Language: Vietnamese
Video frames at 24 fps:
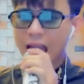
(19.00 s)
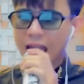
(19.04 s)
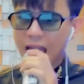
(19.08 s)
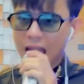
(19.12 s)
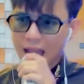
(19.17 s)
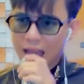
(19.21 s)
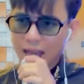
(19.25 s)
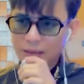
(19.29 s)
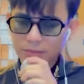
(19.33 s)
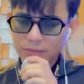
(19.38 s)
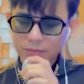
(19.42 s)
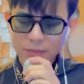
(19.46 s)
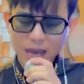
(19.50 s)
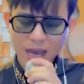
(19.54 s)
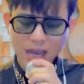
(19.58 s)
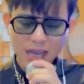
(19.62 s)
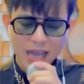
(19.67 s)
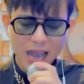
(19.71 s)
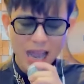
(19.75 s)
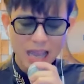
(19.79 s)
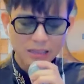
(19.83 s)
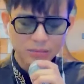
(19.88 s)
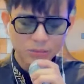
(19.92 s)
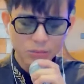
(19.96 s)
Em ơi
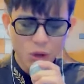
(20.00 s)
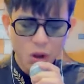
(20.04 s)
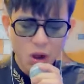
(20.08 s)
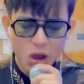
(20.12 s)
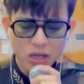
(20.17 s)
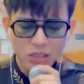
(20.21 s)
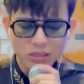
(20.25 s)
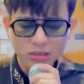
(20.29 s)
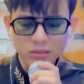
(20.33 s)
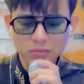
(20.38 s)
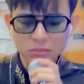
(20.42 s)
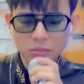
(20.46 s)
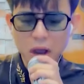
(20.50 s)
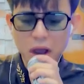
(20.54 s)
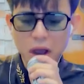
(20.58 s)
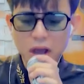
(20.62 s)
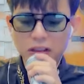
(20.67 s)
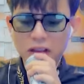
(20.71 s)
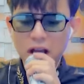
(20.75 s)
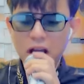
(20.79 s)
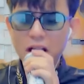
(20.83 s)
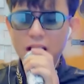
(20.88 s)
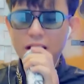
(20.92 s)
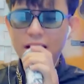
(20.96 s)
anh muốn mỗi
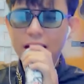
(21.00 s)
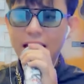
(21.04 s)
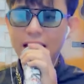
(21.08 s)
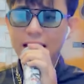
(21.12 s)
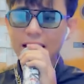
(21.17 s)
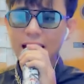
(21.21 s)
tối đến